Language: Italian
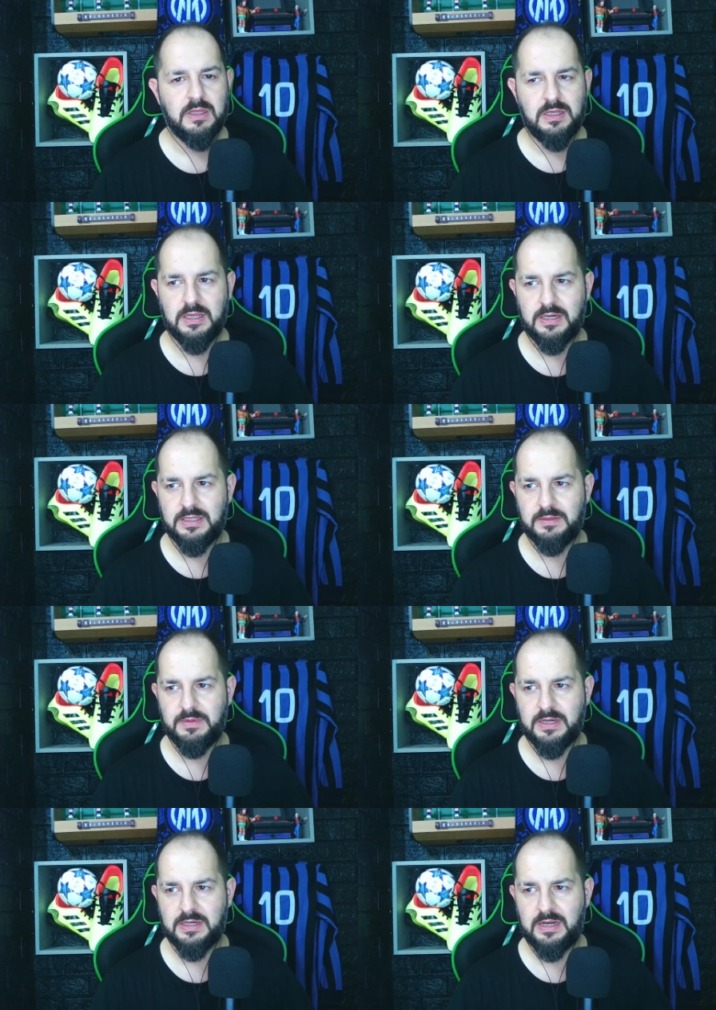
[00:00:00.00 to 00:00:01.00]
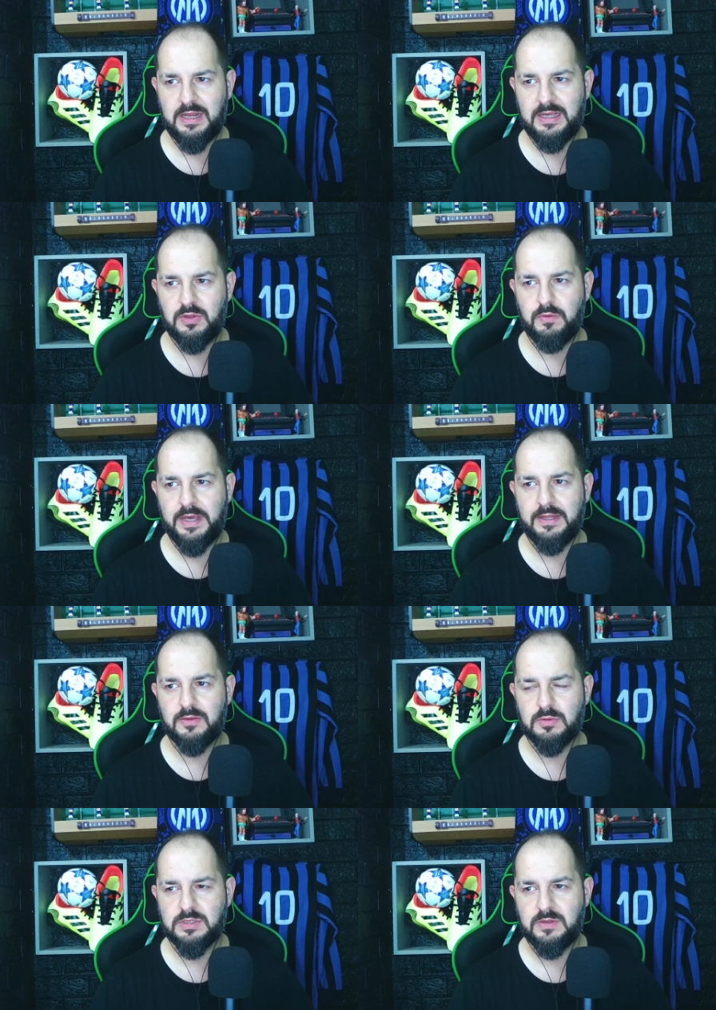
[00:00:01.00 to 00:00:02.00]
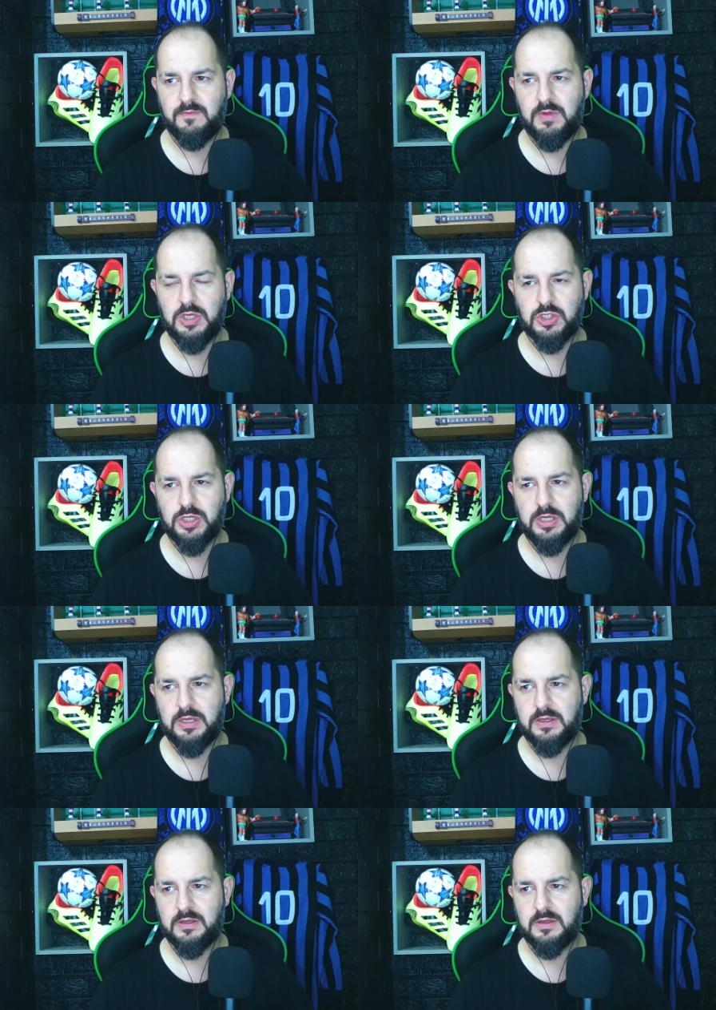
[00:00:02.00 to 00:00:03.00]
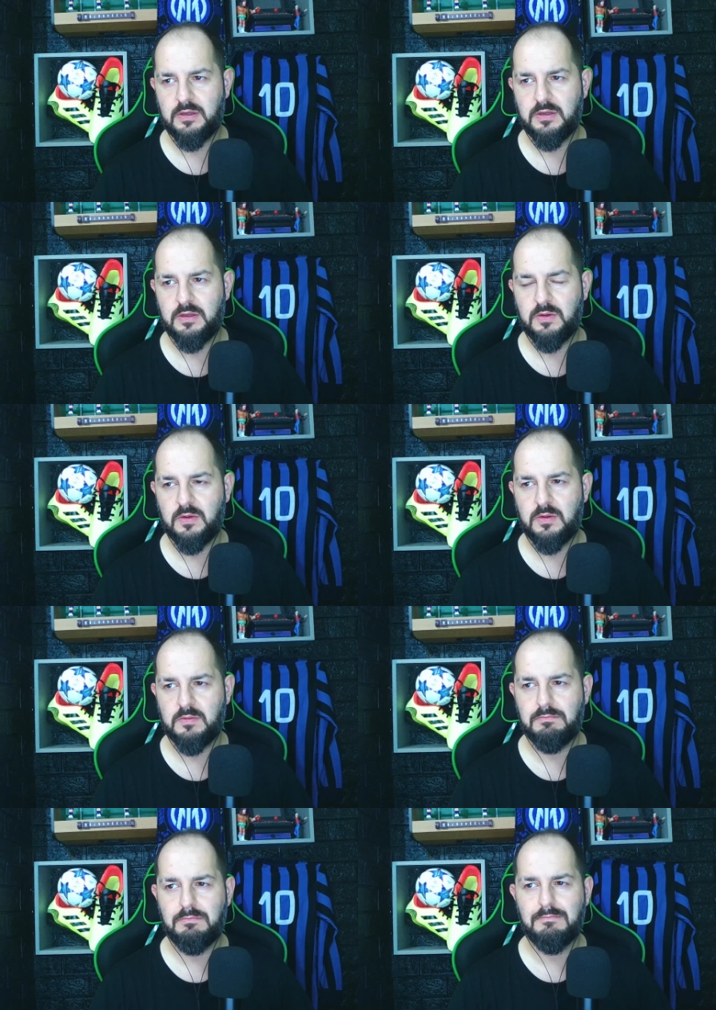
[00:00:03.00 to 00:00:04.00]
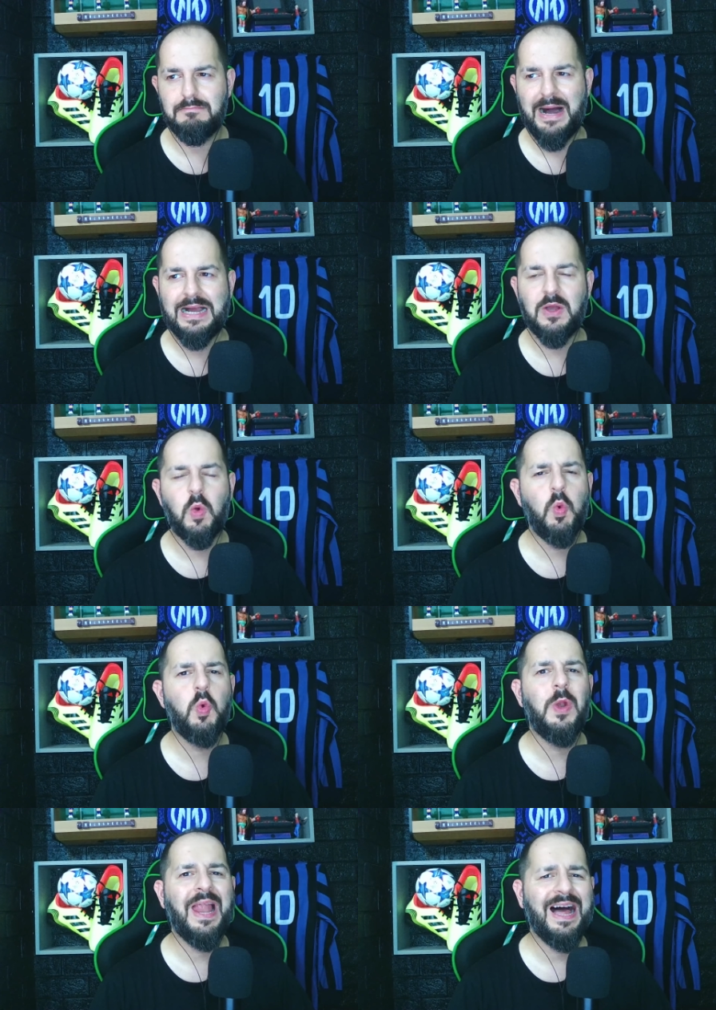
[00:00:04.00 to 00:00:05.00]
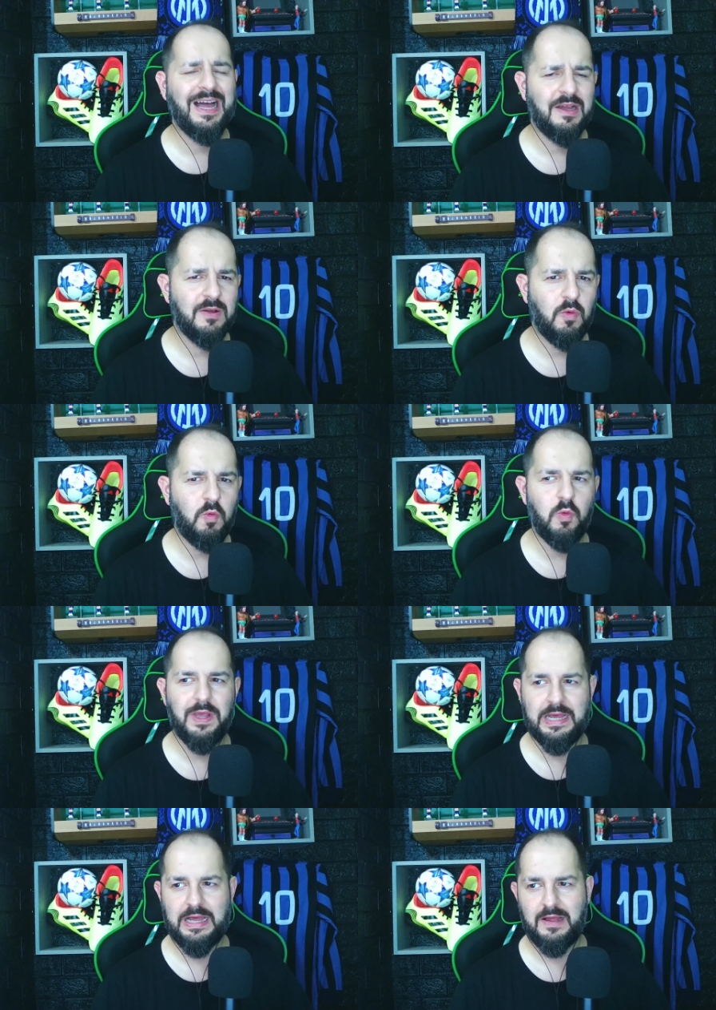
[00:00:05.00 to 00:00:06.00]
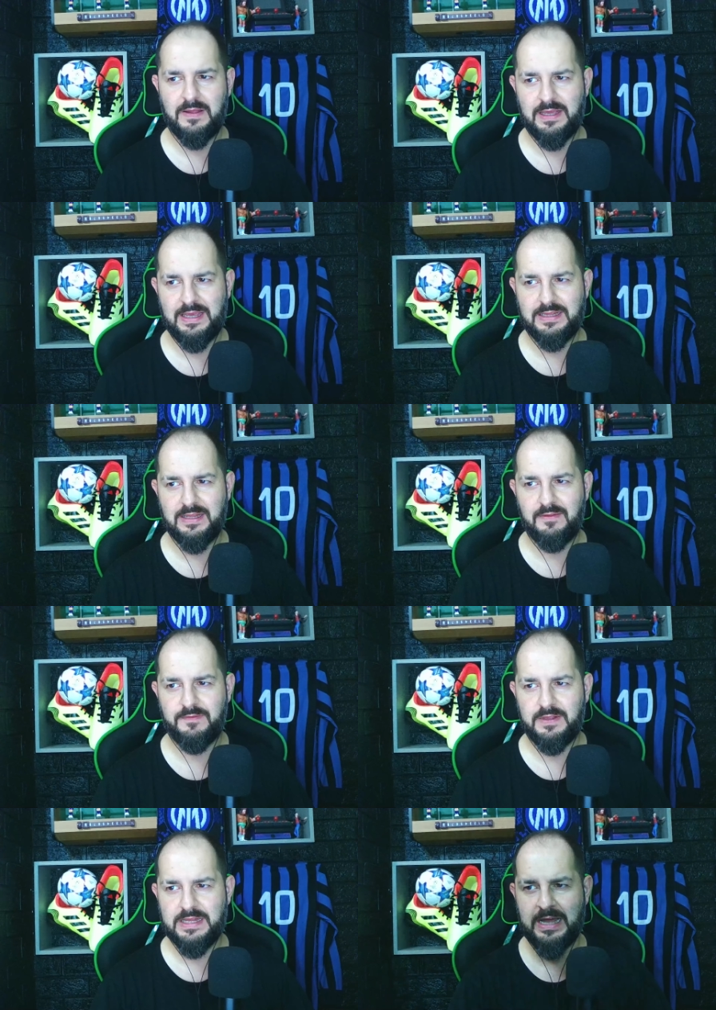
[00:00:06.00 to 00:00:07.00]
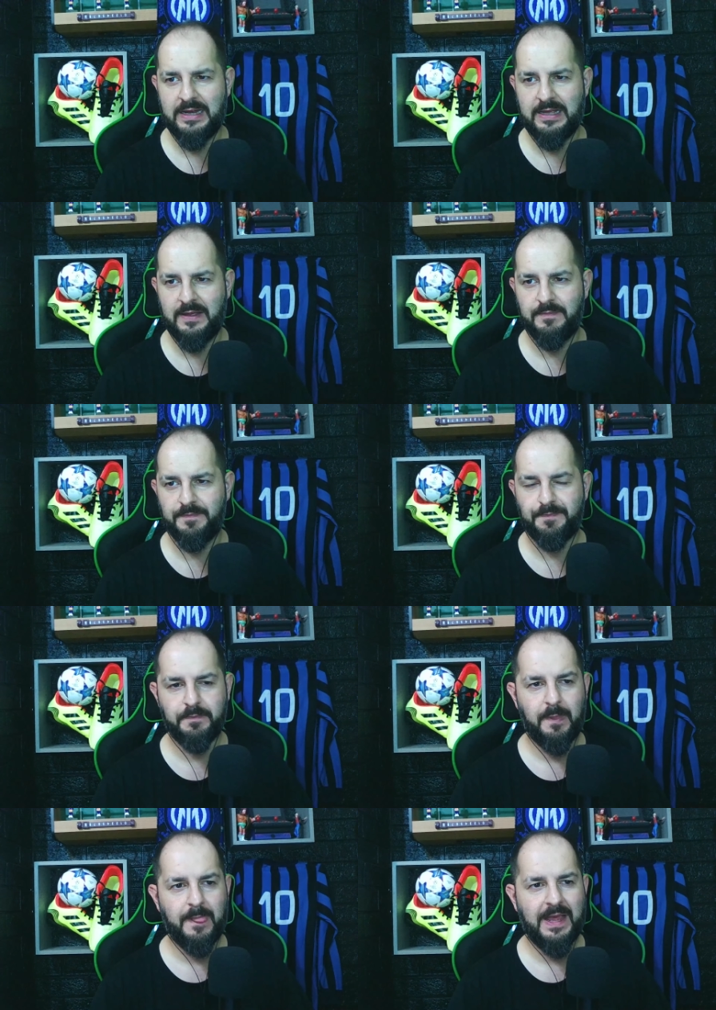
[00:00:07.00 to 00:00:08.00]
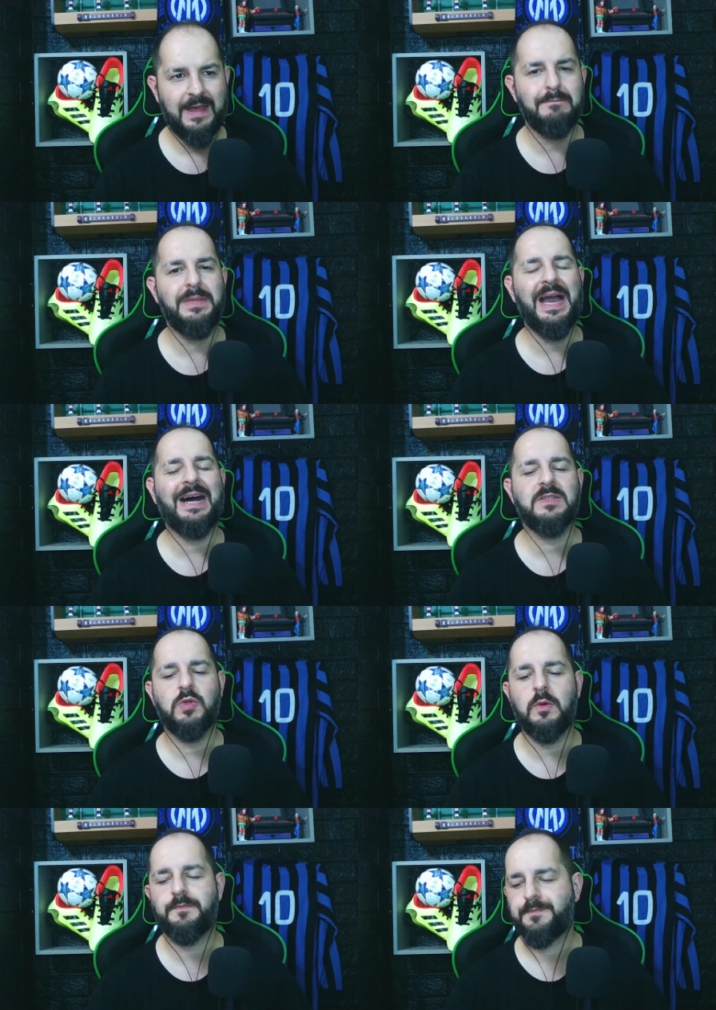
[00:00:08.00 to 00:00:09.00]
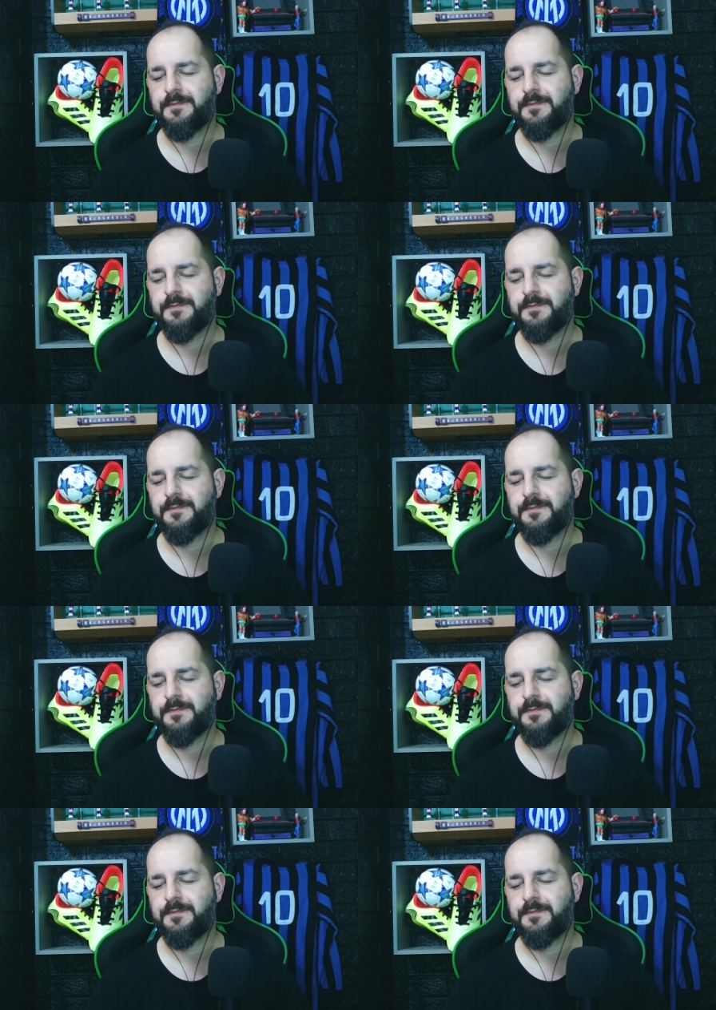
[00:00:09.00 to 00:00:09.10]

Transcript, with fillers: In rete per la Juventus invece eh, Bangula UEA e nel finale Cambiaso.